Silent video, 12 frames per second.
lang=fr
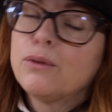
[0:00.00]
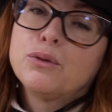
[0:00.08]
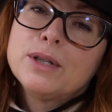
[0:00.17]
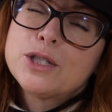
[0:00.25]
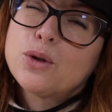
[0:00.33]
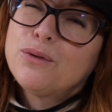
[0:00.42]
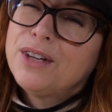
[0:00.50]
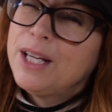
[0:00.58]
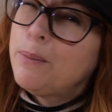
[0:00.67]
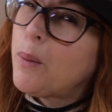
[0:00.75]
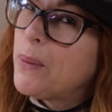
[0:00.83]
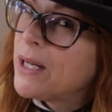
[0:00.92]
faut les surveiller
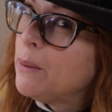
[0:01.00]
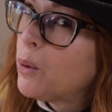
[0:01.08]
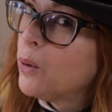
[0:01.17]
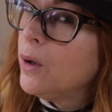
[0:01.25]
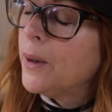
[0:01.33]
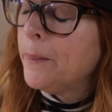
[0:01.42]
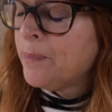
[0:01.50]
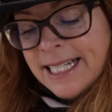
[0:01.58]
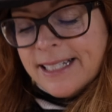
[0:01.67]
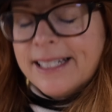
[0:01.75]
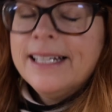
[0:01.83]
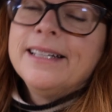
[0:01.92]
pour pas qu'ils brûlent.
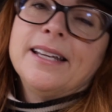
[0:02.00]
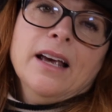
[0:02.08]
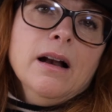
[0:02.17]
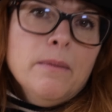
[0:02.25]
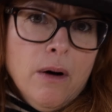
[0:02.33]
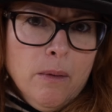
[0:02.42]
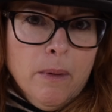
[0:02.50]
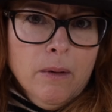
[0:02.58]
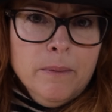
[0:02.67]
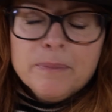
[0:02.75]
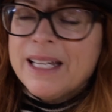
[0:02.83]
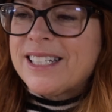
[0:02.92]
C'est tellement
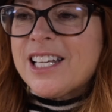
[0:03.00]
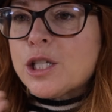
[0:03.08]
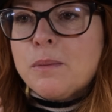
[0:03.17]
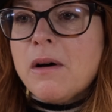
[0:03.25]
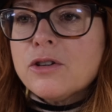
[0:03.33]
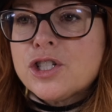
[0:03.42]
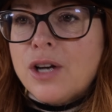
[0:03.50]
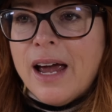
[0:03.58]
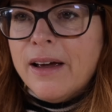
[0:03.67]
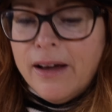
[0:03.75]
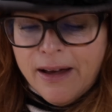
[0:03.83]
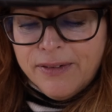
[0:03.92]
bon. Et ça se mange
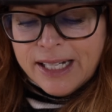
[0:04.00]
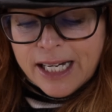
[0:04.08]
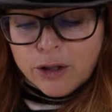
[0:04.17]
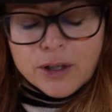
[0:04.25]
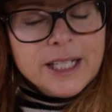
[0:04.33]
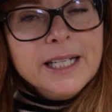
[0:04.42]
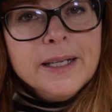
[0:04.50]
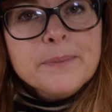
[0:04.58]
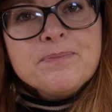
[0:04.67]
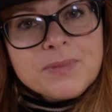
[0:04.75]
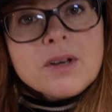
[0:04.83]
euh, avec la coquille.